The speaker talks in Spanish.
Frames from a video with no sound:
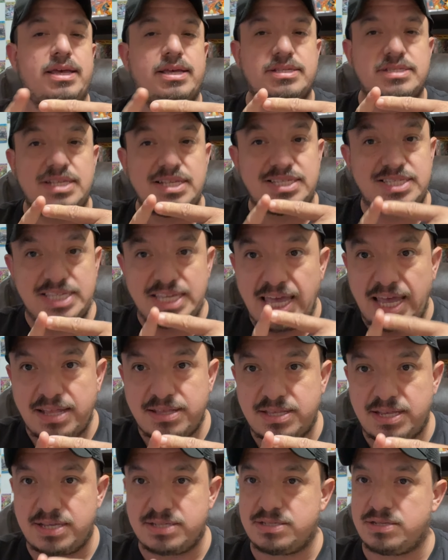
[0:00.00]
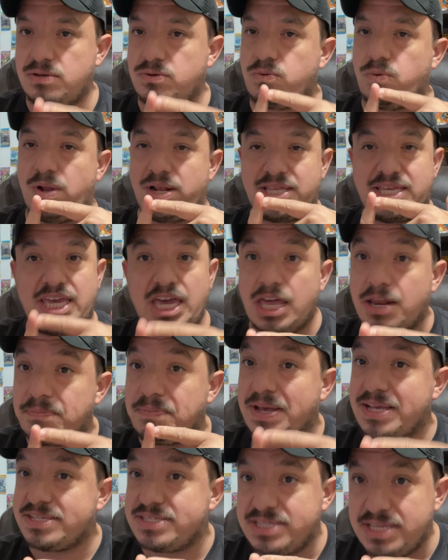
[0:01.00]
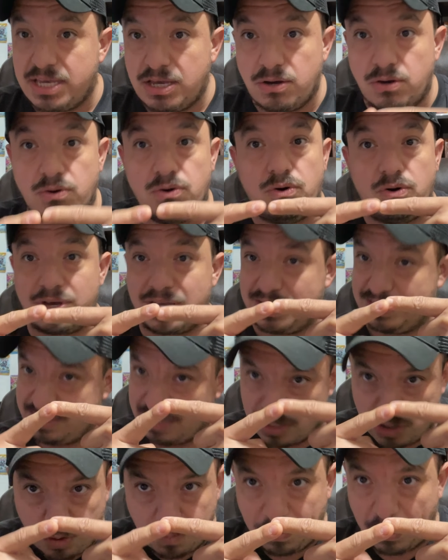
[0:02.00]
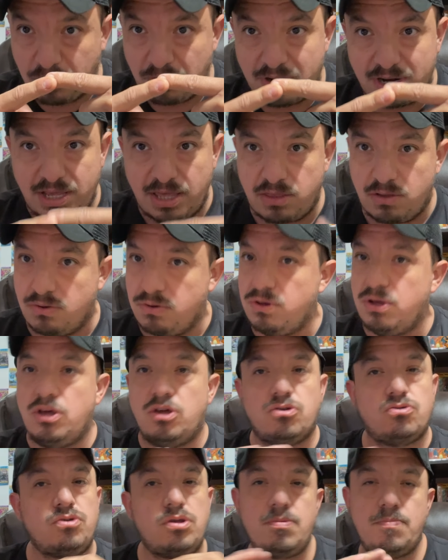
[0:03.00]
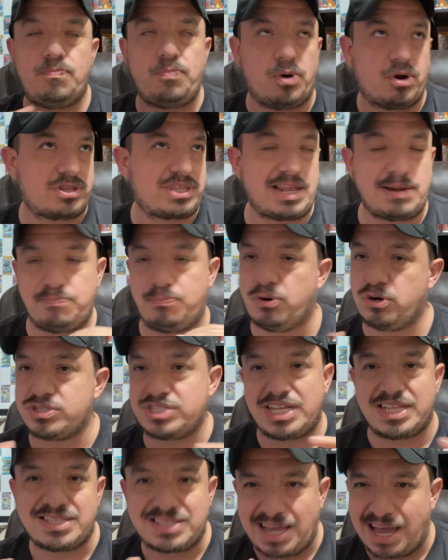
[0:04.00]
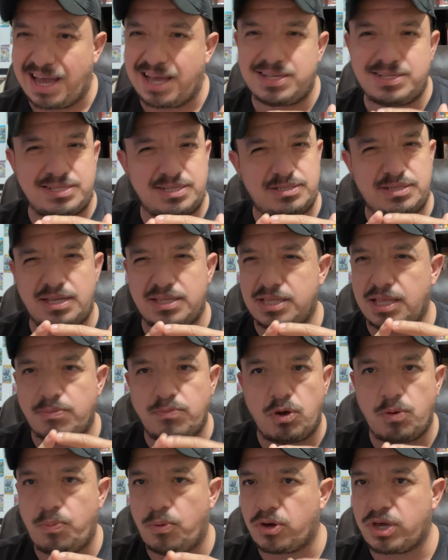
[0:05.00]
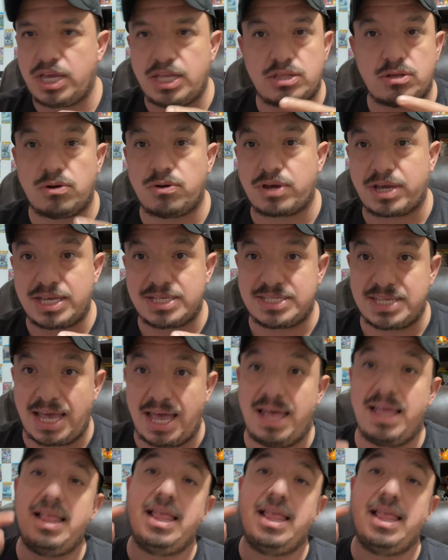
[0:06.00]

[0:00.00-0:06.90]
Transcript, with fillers: Si sientes cualquier vacío o que está chupando el dedo, no importa el porcentaje, si se siente muy poquito, o lo que sea,